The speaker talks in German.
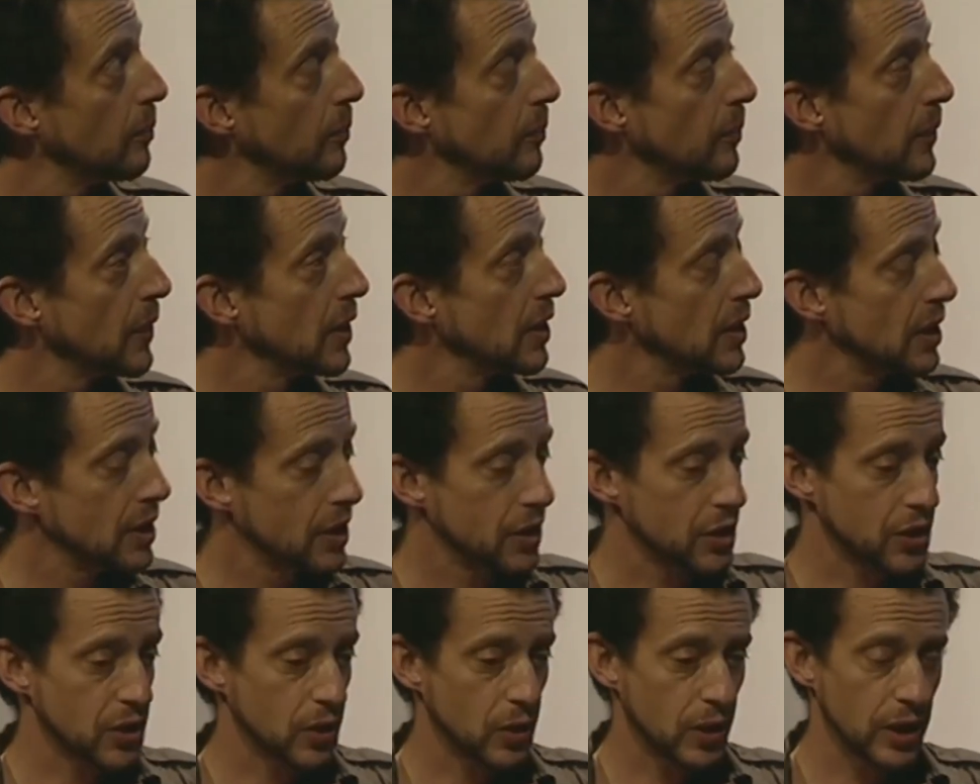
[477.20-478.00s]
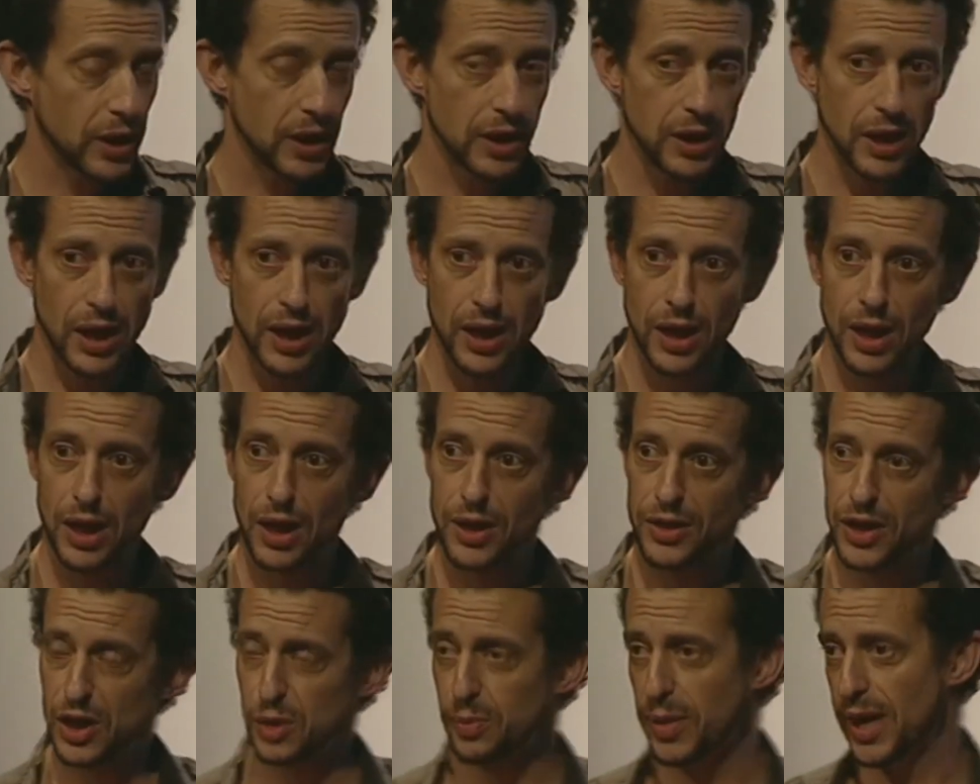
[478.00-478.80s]
solange er noch am Leben
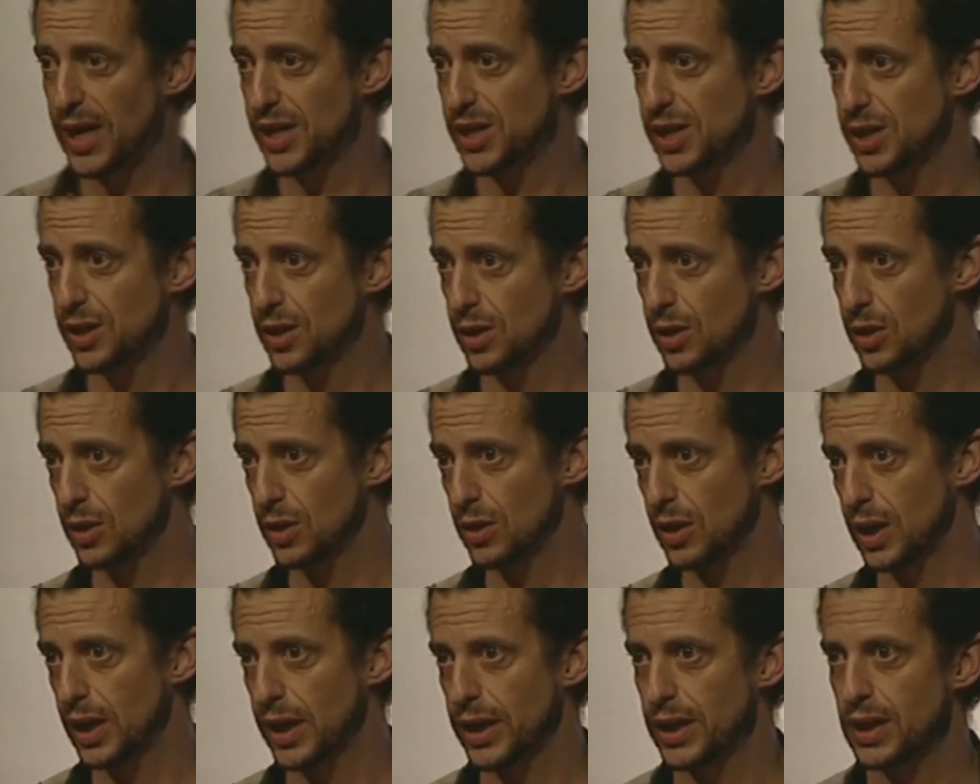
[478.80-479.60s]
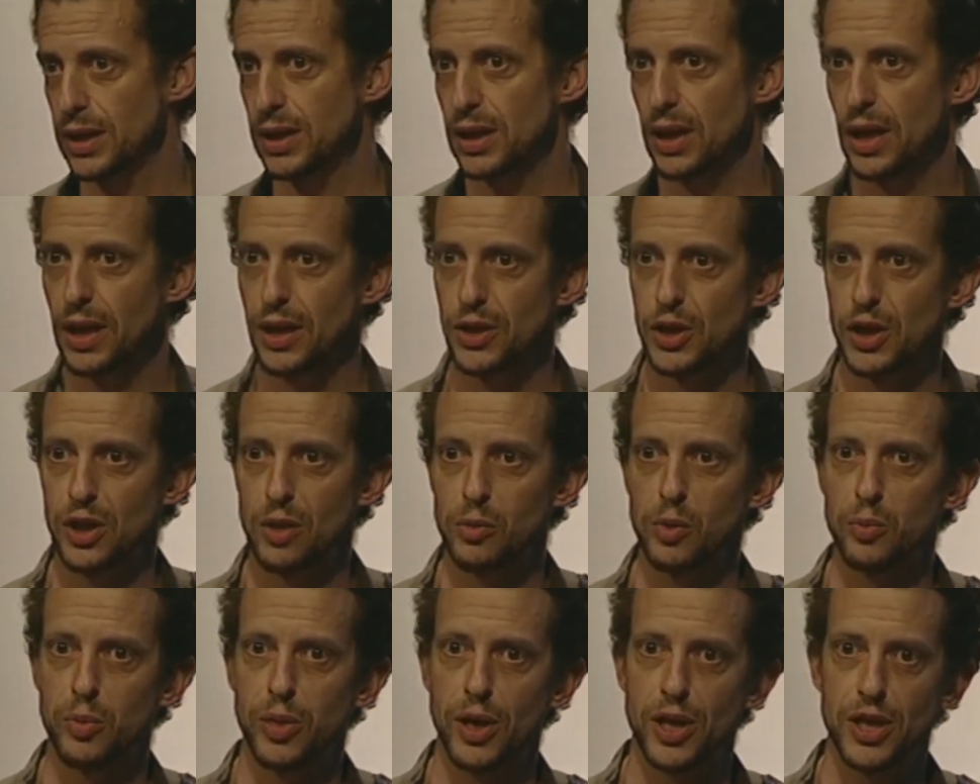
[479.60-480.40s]
ist. Also nicht völlig
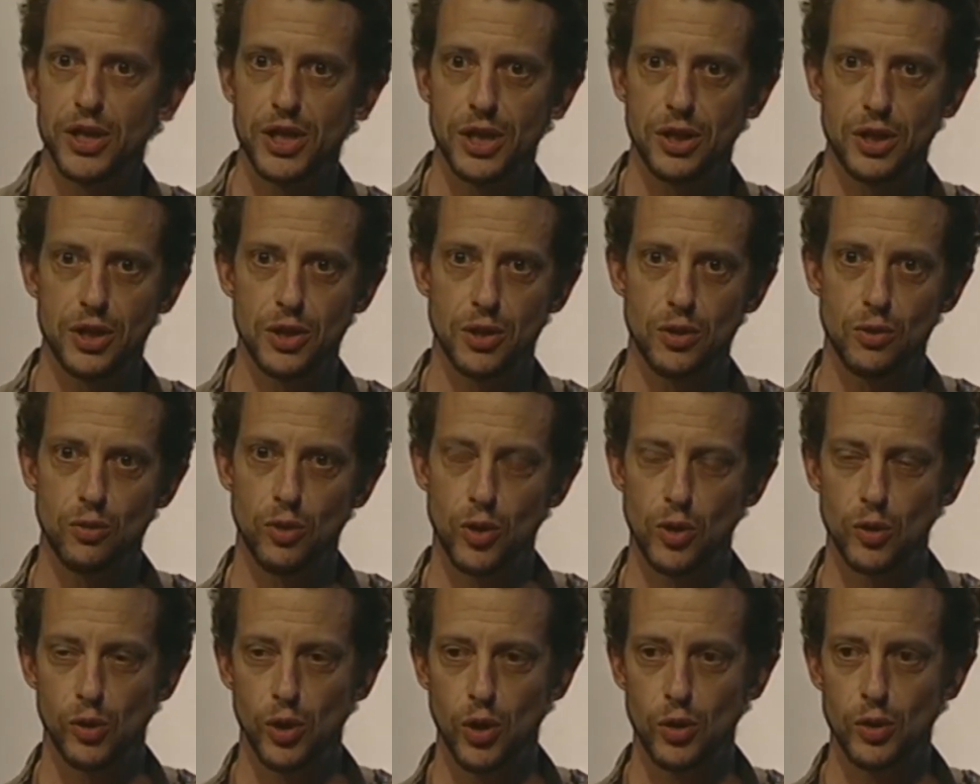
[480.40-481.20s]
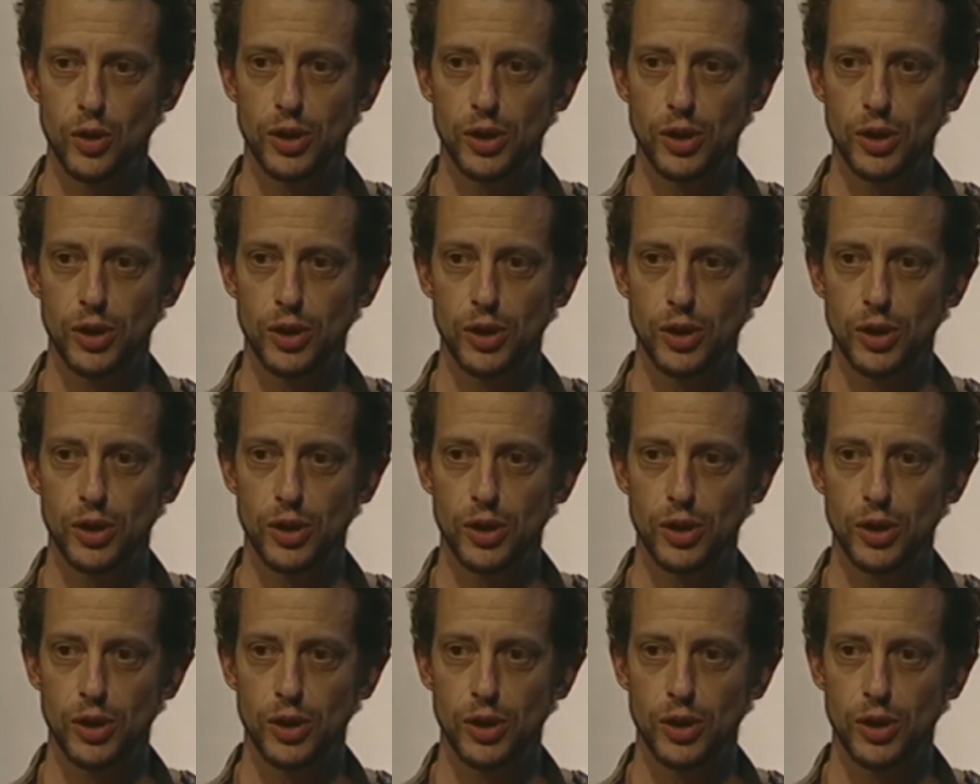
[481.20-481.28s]
ausgehärtet.